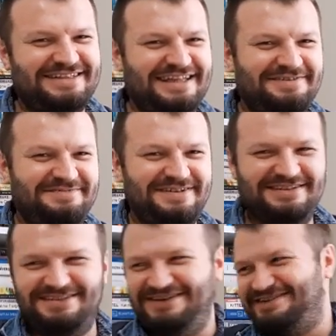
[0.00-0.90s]
Tam
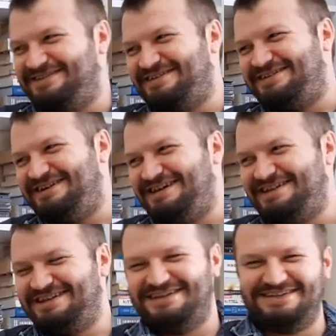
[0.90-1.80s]
böyle döndük
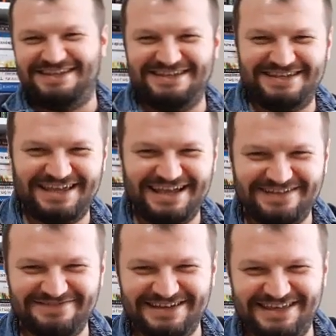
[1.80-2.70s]
anda gez geze
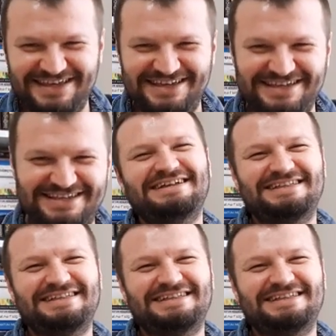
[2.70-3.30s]
gelme hikayesi.